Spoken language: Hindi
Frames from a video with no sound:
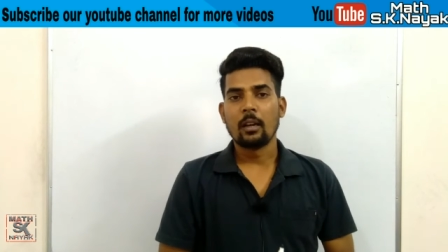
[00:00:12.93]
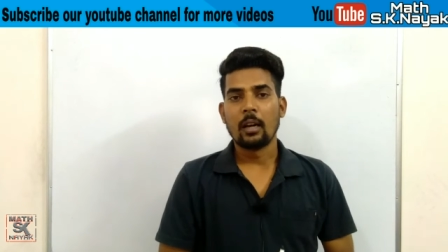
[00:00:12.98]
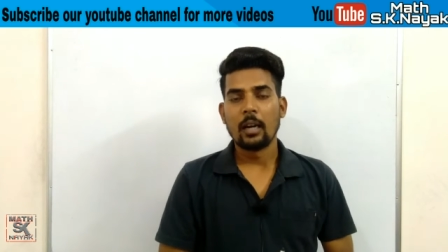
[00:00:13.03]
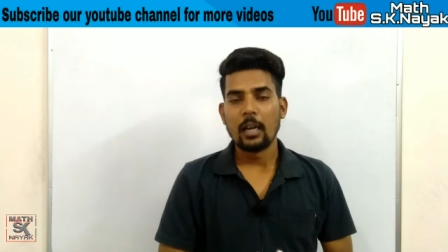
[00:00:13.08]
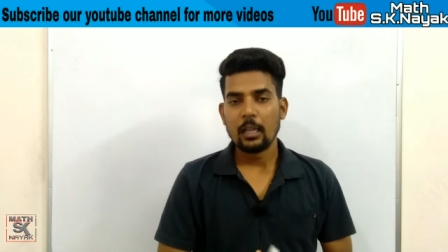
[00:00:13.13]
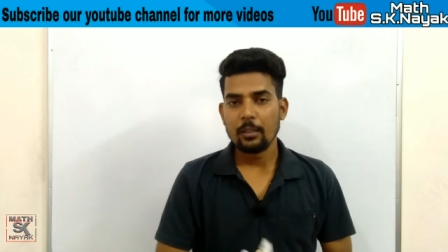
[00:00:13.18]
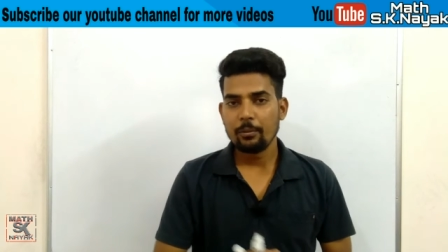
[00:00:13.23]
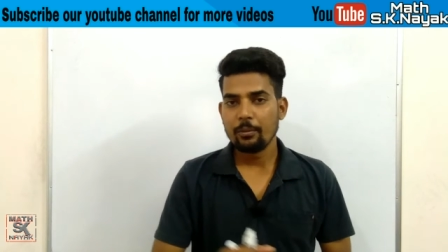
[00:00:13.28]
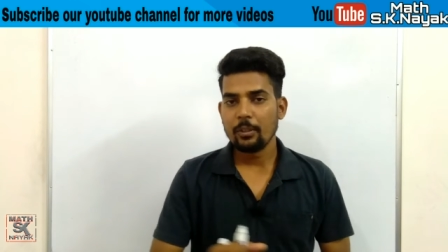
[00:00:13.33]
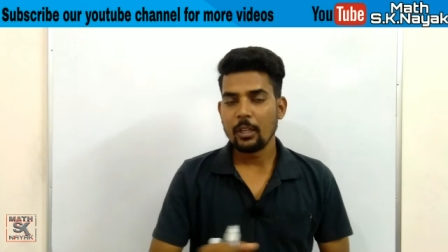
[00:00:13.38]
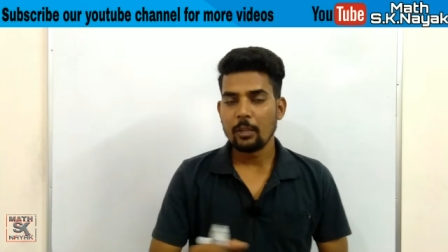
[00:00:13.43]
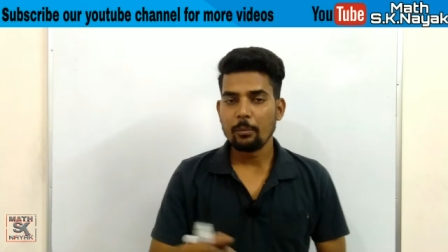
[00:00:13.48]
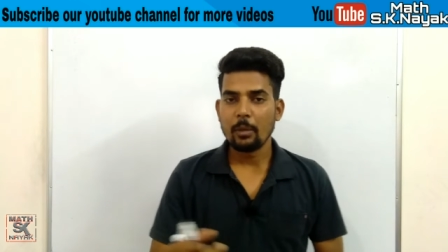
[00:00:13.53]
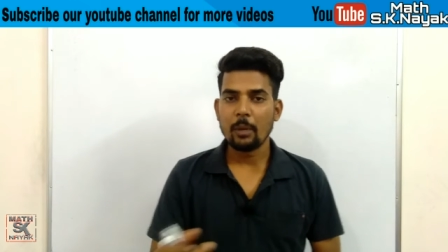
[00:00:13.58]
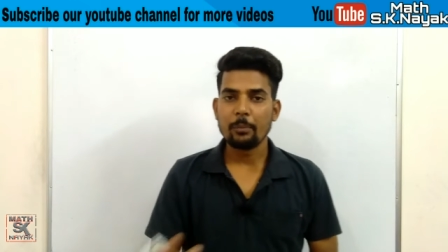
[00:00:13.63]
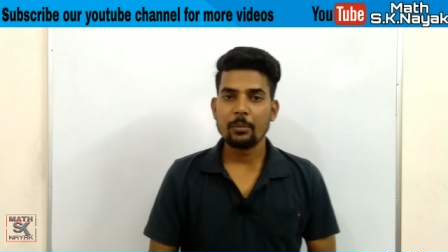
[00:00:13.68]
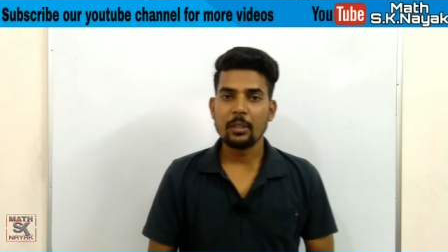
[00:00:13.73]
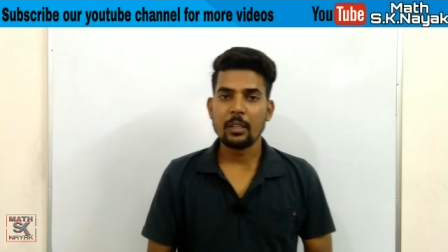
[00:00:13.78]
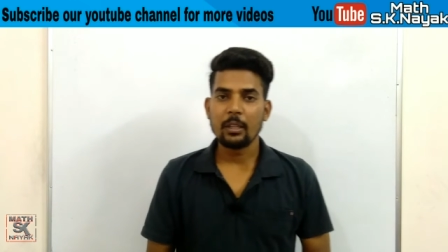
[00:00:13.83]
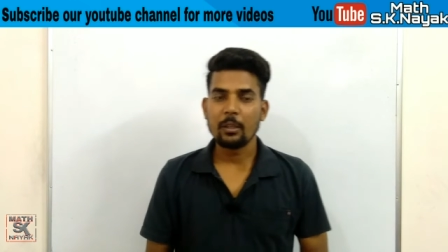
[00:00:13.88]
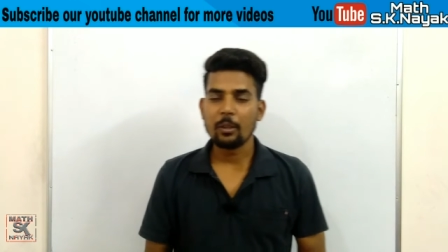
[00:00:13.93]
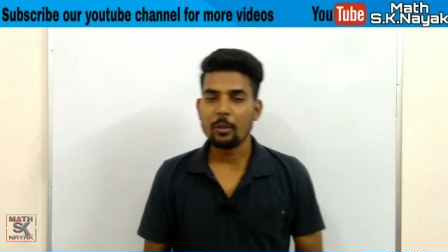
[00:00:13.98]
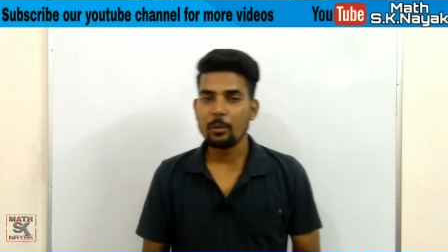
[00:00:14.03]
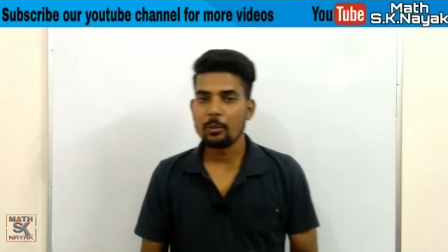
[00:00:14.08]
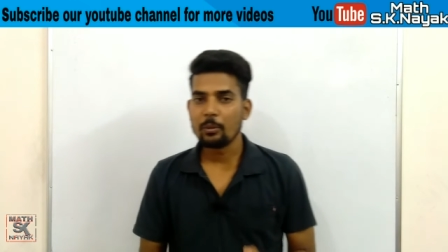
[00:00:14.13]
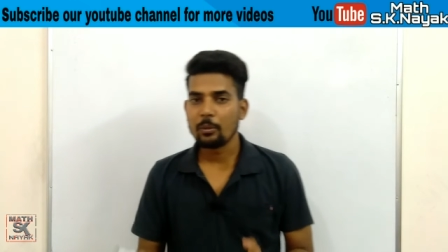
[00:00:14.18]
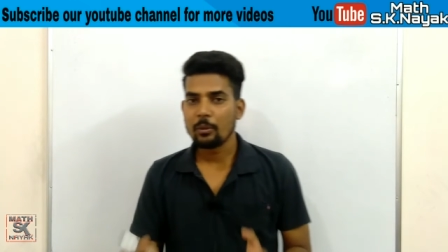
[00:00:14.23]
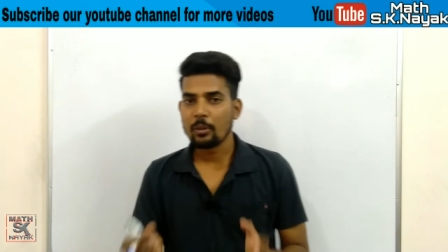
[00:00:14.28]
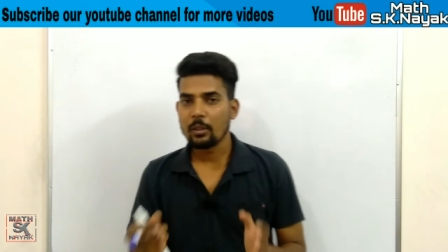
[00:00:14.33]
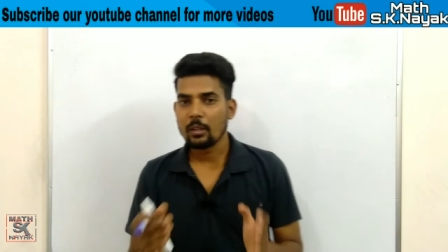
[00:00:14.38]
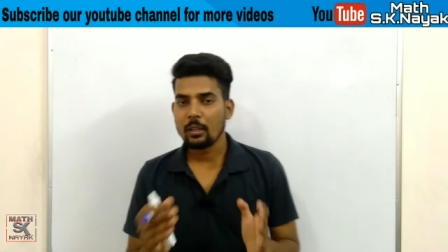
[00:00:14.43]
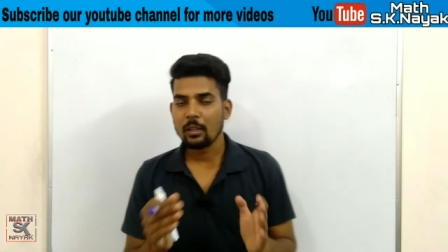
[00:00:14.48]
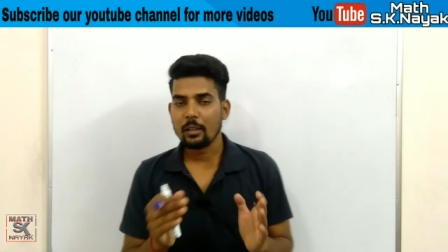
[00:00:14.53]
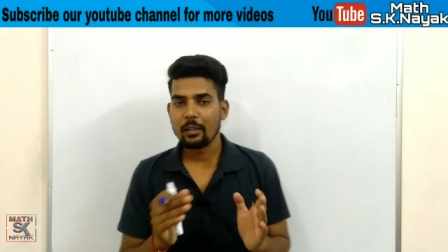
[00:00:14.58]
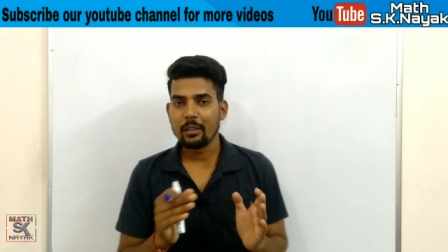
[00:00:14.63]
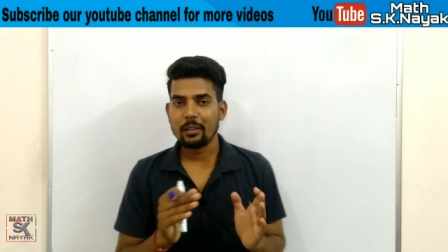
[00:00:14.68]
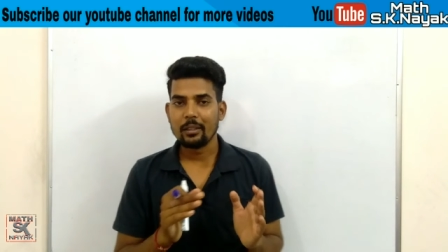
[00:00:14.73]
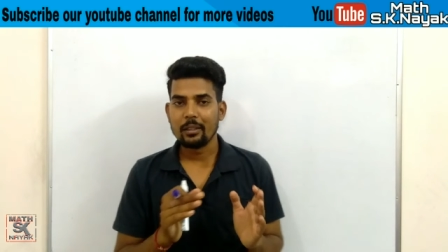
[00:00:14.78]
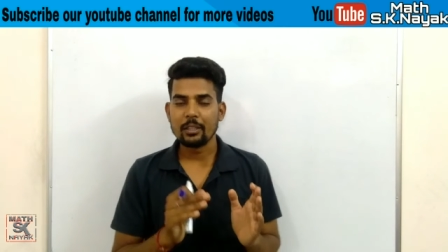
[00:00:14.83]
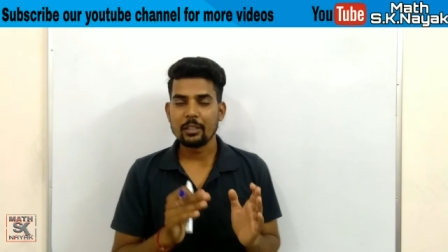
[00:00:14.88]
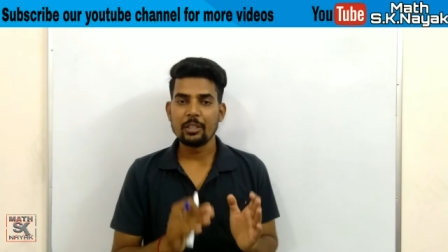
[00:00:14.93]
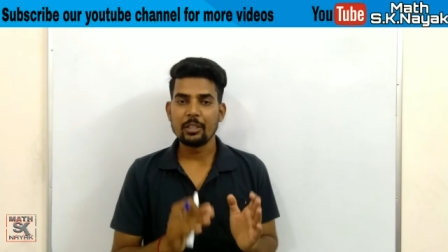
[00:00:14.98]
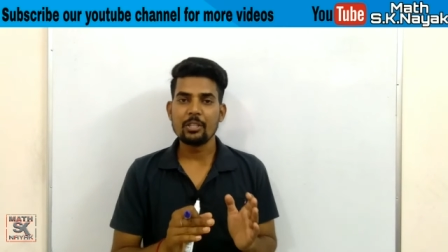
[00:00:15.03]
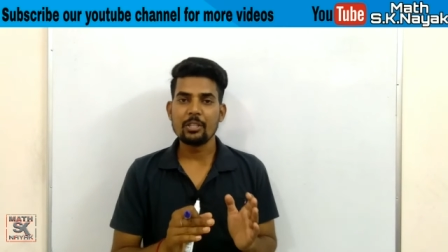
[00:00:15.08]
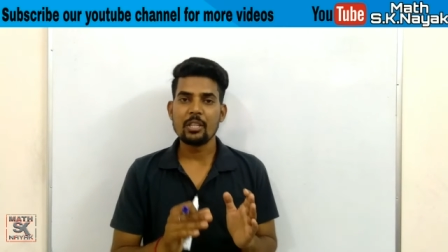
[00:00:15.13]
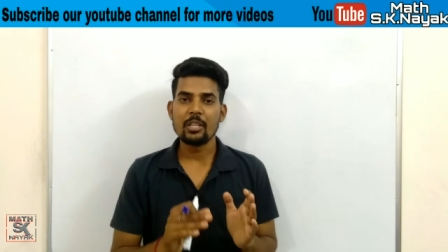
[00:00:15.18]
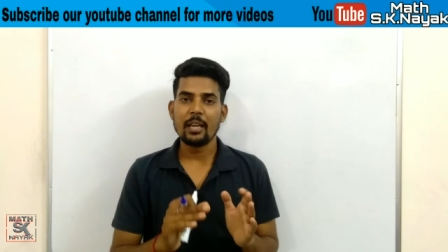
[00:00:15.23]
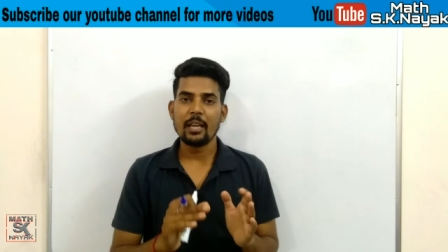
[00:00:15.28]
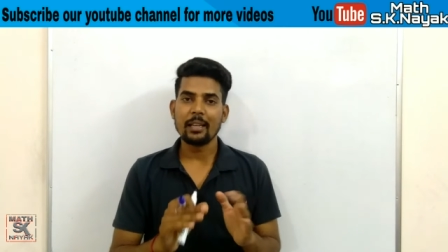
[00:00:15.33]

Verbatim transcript: हाल फिलहाल में आप देख रहे हो नतीजे